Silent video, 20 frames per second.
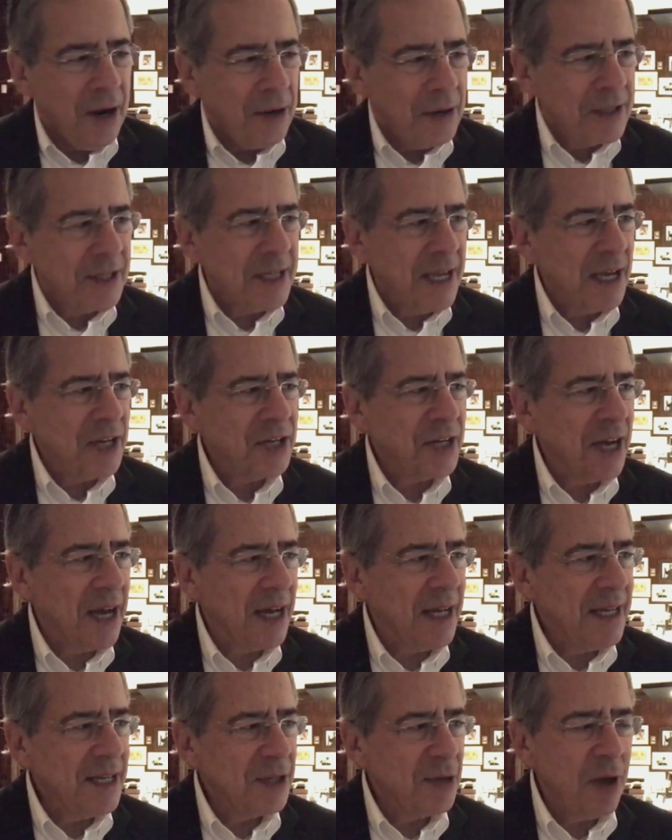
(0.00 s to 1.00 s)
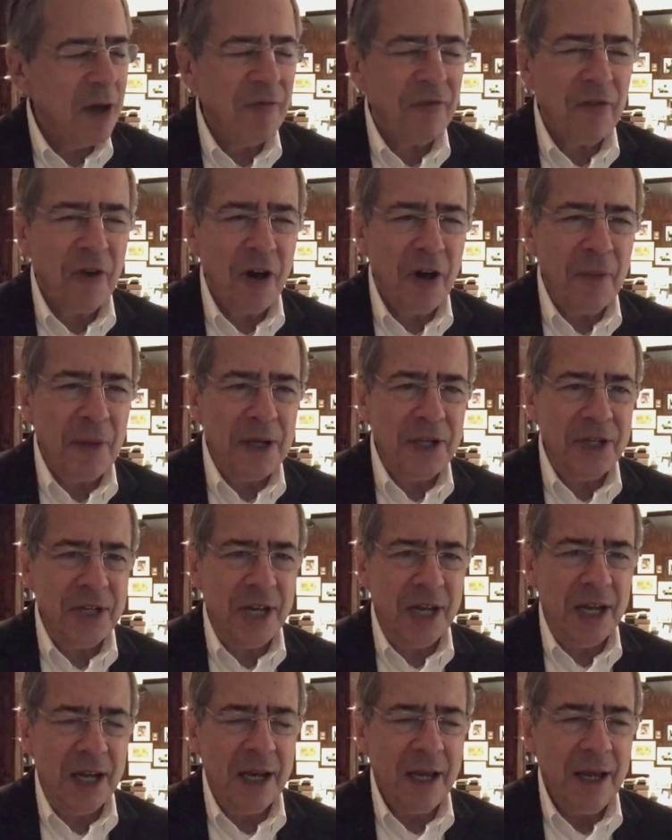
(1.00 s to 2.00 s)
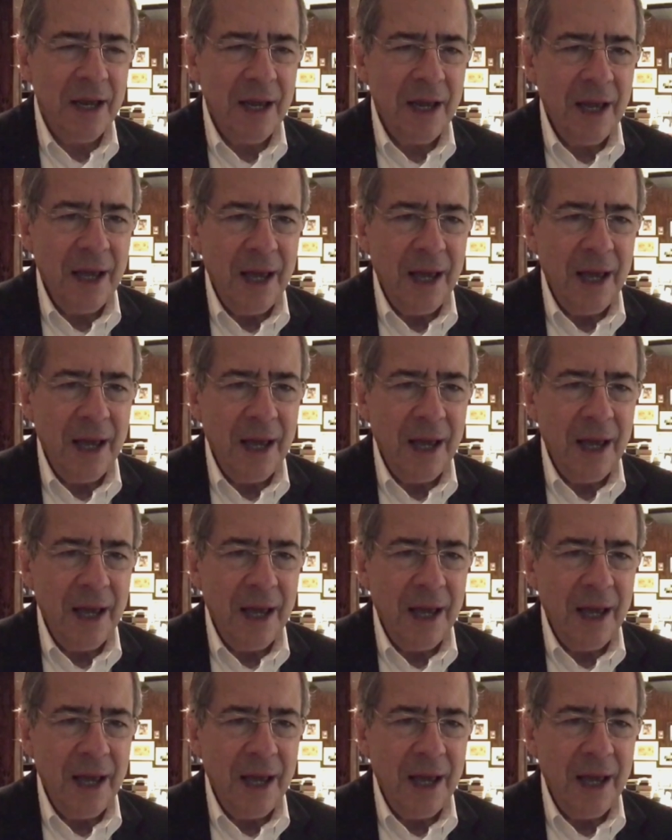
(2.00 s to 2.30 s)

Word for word: Ou seja, isso é uma forma de